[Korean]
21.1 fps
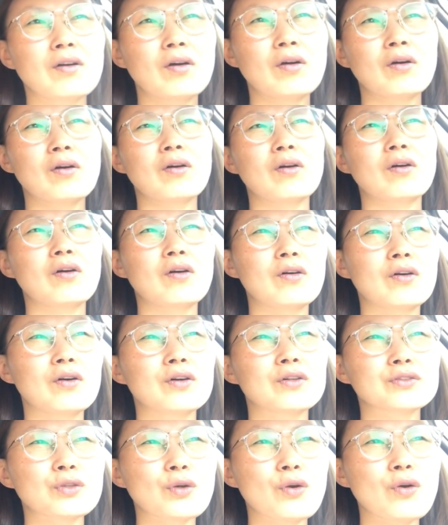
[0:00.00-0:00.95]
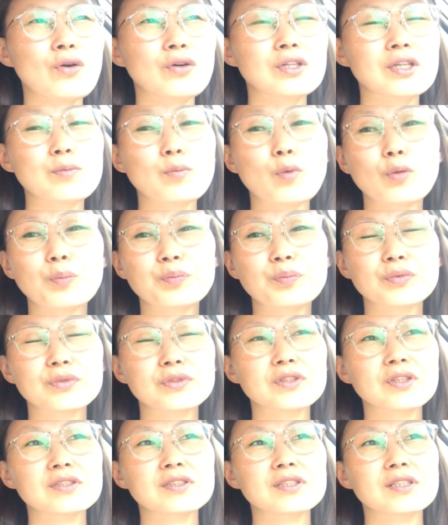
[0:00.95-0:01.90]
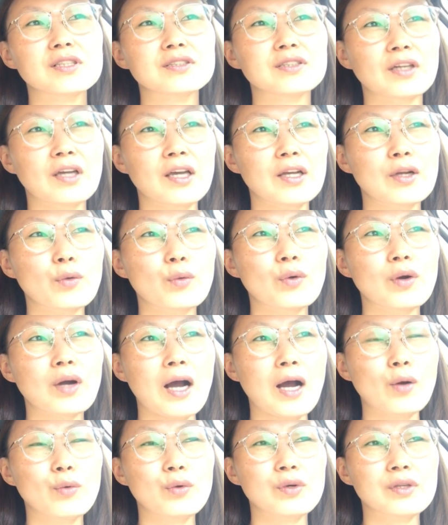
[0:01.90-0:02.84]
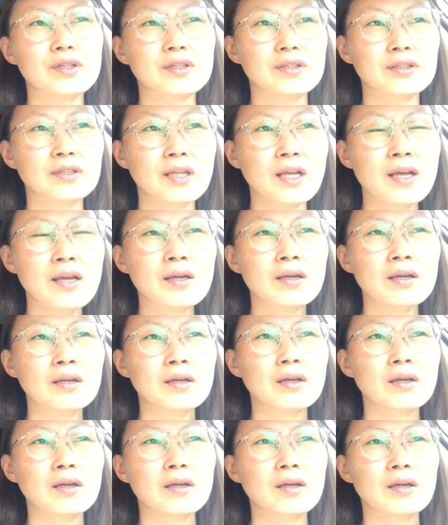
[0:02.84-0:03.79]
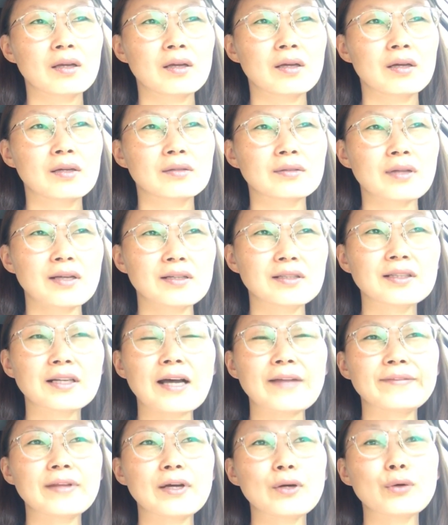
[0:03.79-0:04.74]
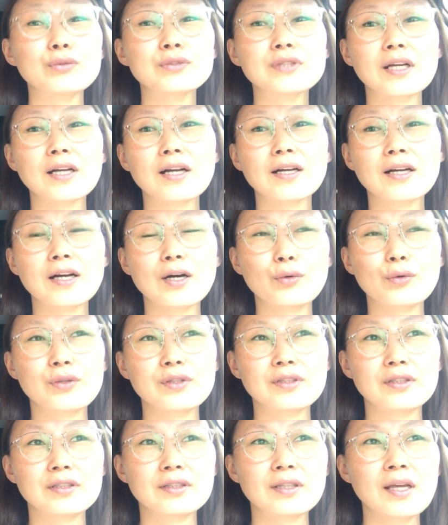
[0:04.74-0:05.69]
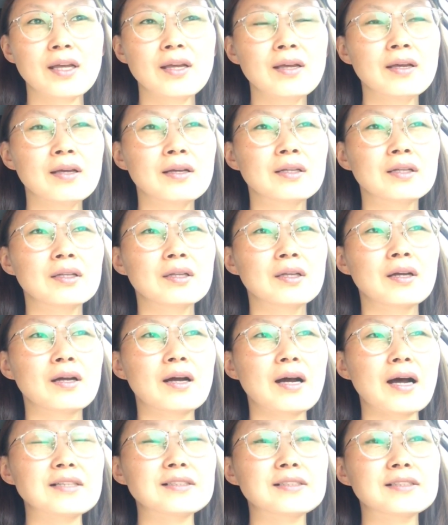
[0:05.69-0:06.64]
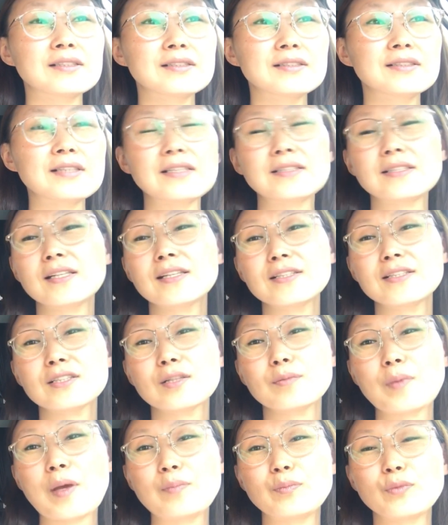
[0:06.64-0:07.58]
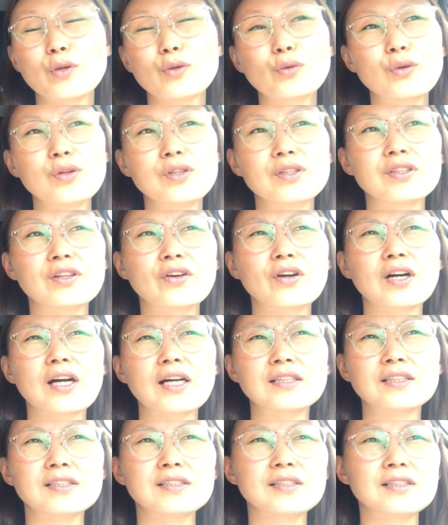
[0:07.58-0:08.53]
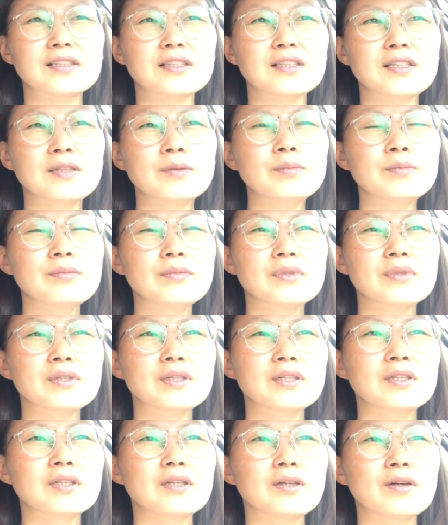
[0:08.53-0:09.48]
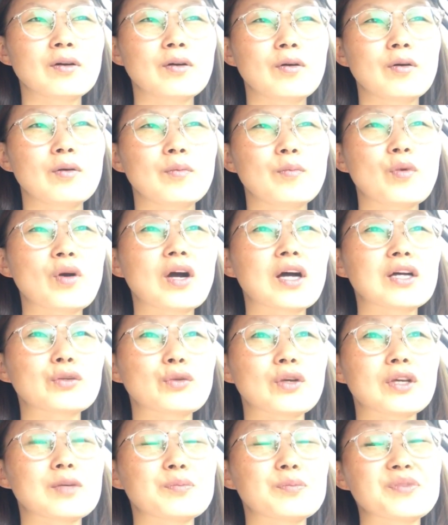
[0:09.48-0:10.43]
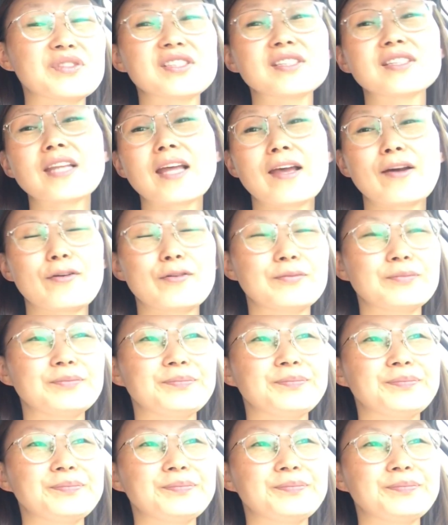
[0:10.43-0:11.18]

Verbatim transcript: 어, 저기 목적지를 정해놓고 가고 있는데 나는 간다고 생각하고 있는데 아직은 제자리에서 맴돌고 있는 것 같은 느낌? 뭔가 되게 비슷해요.